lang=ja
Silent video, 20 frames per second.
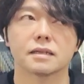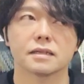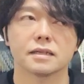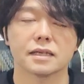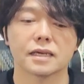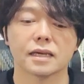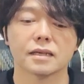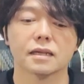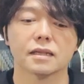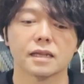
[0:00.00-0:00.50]

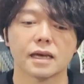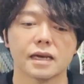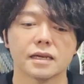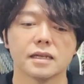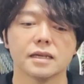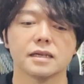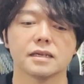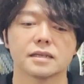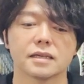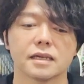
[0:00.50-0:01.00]
2桁台
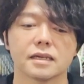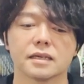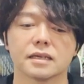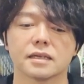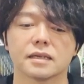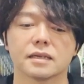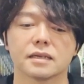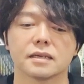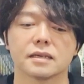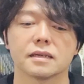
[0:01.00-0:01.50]
に,、
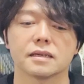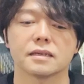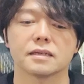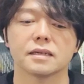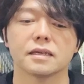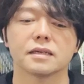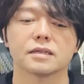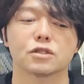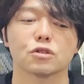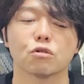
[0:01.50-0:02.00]

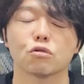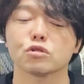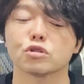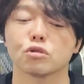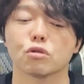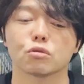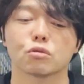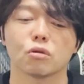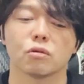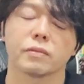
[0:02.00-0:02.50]
えー、に上
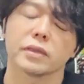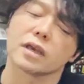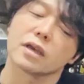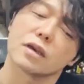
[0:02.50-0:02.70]
昇と